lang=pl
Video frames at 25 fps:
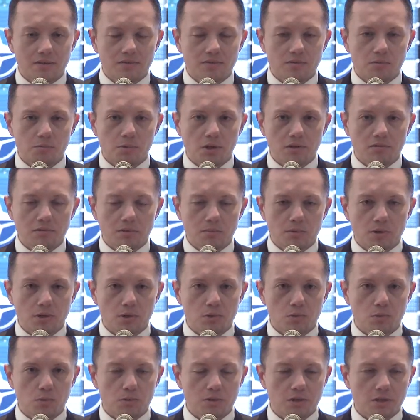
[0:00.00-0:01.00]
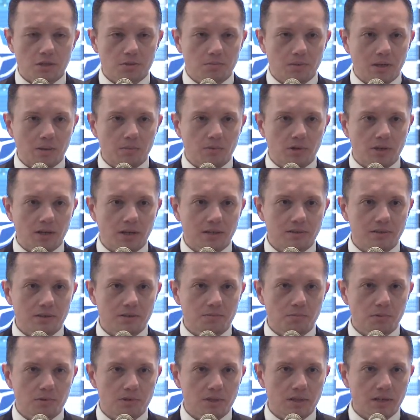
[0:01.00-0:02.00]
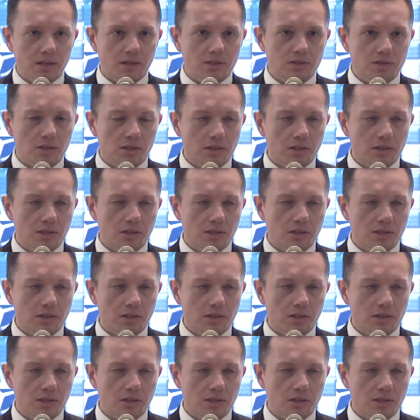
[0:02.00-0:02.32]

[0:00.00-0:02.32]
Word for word: W ubiegłym roku też miałem okazję spotykać